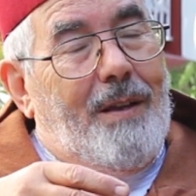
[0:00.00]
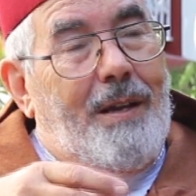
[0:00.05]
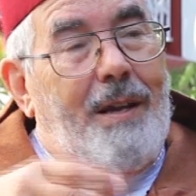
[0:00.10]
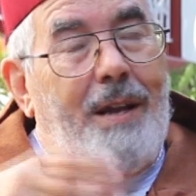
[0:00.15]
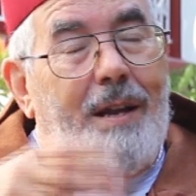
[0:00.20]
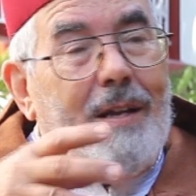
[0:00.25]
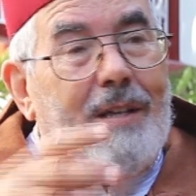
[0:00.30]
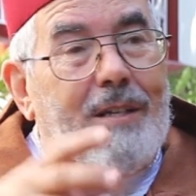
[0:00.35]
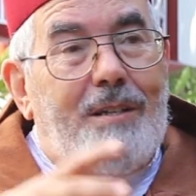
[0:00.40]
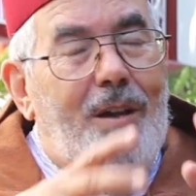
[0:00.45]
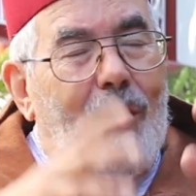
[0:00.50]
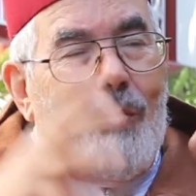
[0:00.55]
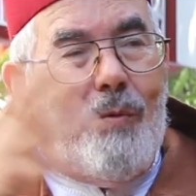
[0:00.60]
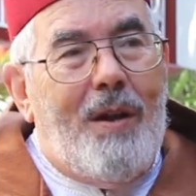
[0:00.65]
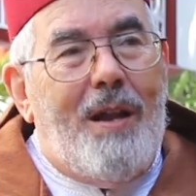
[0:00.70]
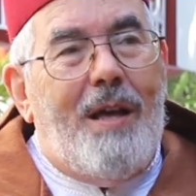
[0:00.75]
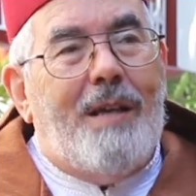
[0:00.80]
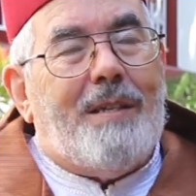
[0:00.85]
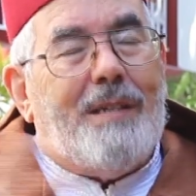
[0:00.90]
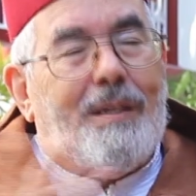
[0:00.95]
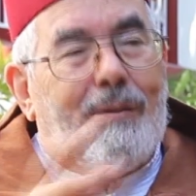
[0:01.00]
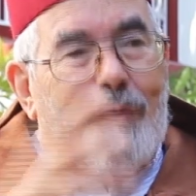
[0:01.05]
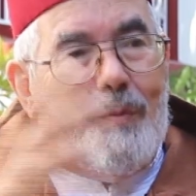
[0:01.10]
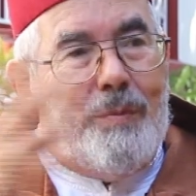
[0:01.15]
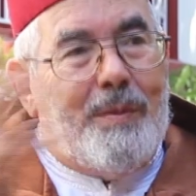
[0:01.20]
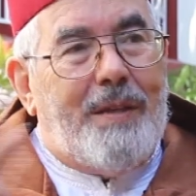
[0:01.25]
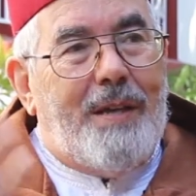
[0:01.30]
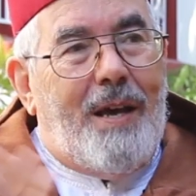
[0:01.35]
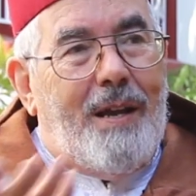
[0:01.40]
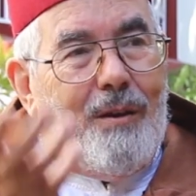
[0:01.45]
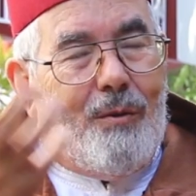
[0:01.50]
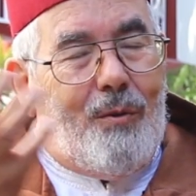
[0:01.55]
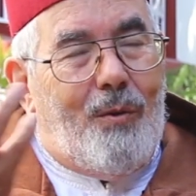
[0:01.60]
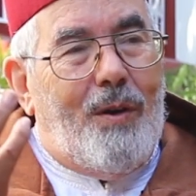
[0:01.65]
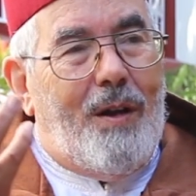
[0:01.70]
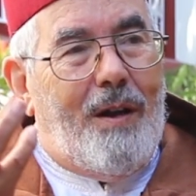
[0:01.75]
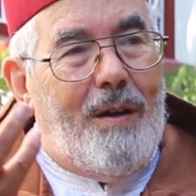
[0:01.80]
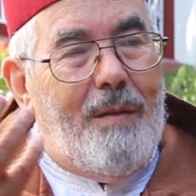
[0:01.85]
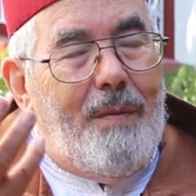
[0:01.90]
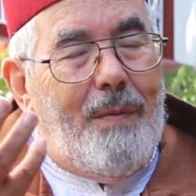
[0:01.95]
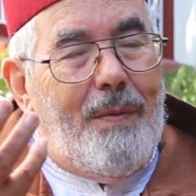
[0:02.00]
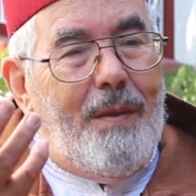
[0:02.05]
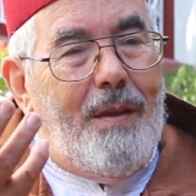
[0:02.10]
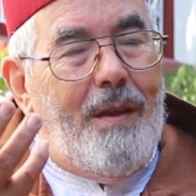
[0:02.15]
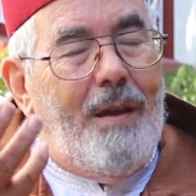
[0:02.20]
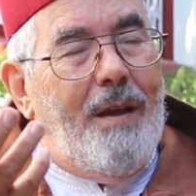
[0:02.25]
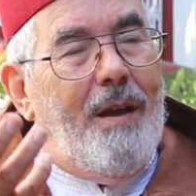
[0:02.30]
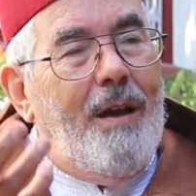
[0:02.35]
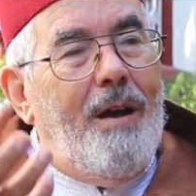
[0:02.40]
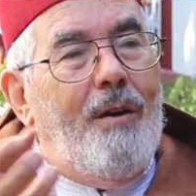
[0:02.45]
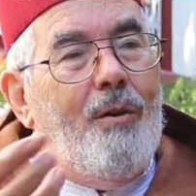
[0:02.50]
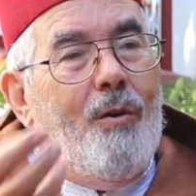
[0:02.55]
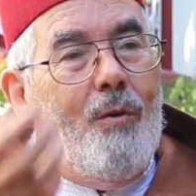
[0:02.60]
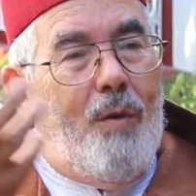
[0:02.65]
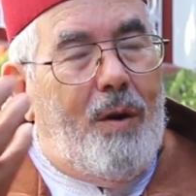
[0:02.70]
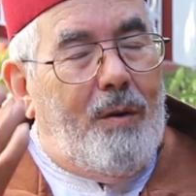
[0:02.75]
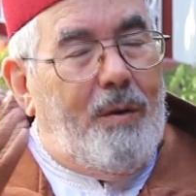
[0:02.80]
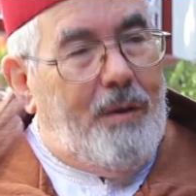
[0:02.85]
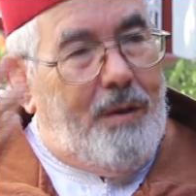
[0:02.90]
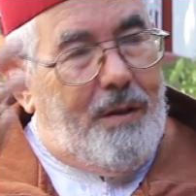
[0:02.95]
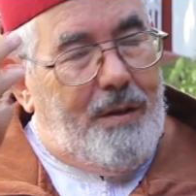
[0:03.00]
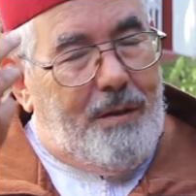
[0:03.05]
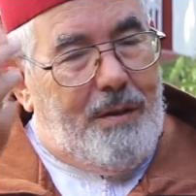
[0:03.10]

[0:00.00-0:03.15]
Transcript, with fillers: لان شنو هو الاساس في المساله كلها هو